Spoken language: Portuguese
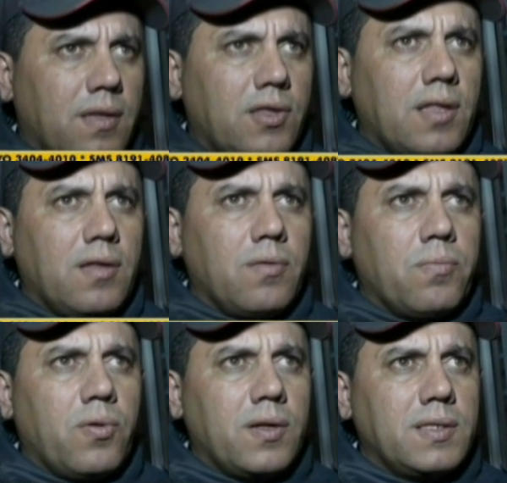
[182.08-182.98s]
A gente não
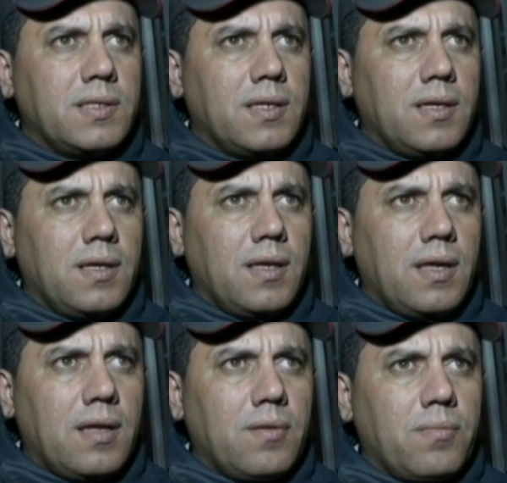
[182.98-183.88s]
pode, se,
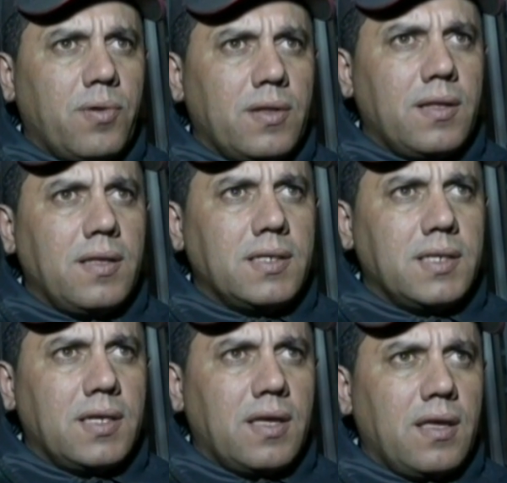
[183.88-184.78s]
eh, não pode
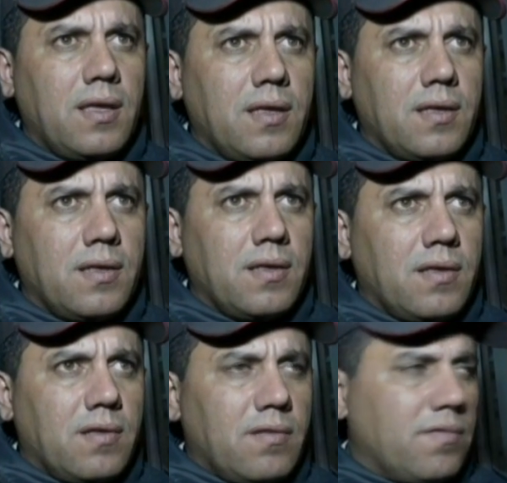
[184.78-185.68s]
dizer que
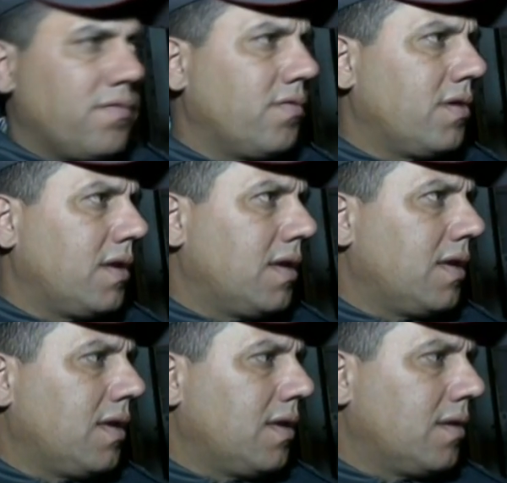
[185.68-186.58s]
foi
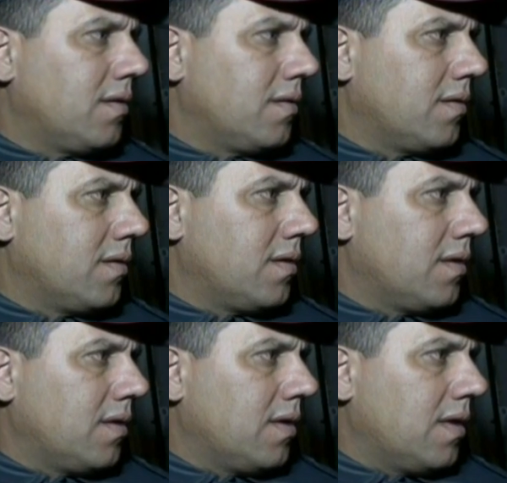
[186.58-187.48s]
aí
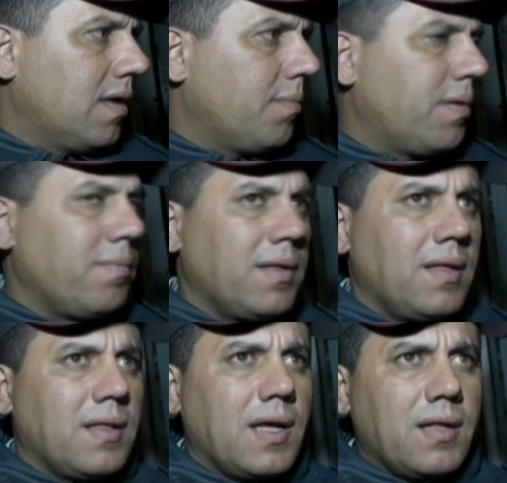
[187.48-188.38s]
é,
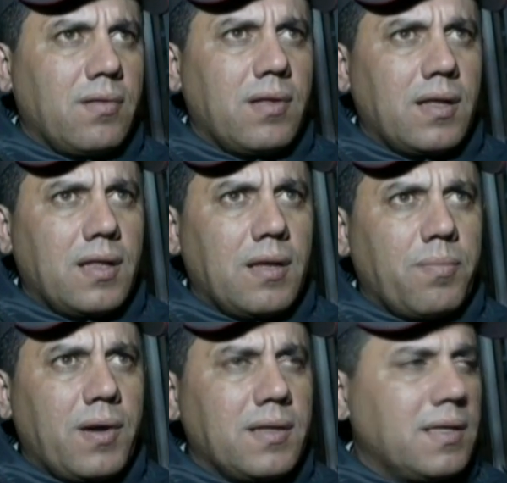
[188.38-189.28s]
premeditado da, da
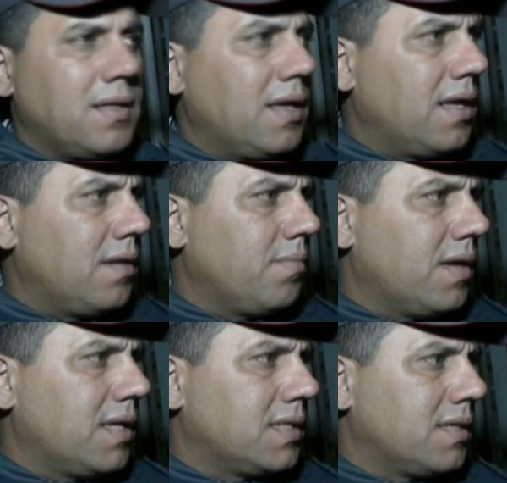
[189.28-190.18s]
parte dele,
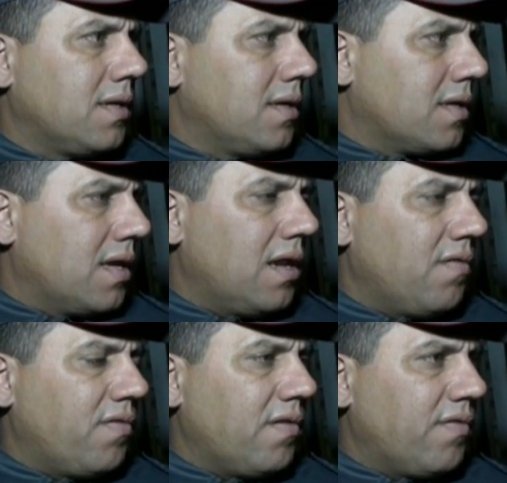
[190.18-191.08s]
mas que ele
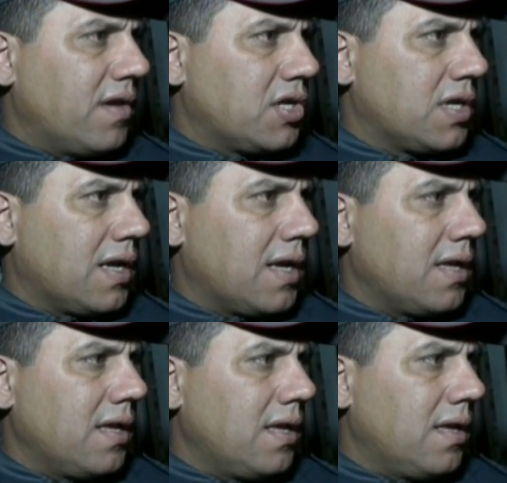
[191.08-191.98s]
foi fechar
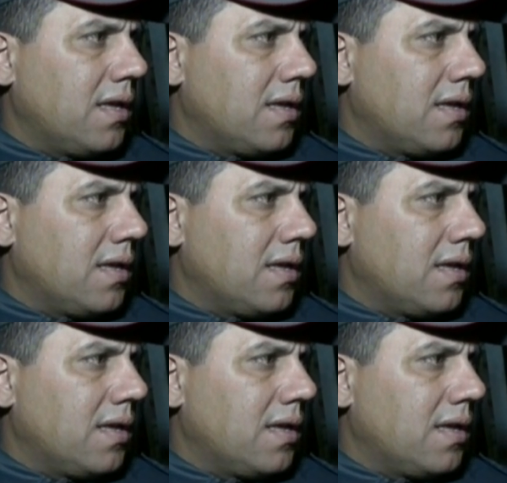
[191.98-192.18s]
e